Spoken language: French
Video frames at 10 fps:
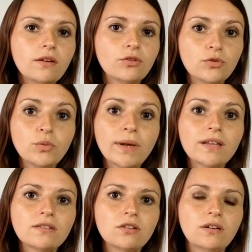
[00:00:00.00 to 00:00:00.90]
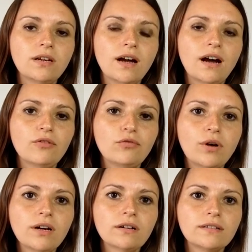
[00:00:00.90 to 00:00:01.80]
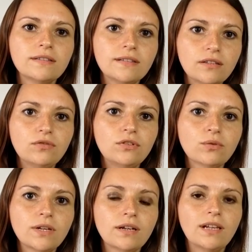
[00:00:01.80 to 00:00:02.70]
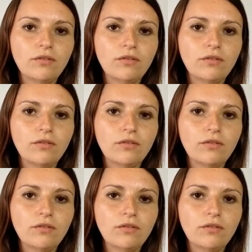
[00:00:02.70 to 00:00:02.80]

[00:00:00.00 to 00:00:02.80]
je ne suis pas la seule à avoir cette vision-là.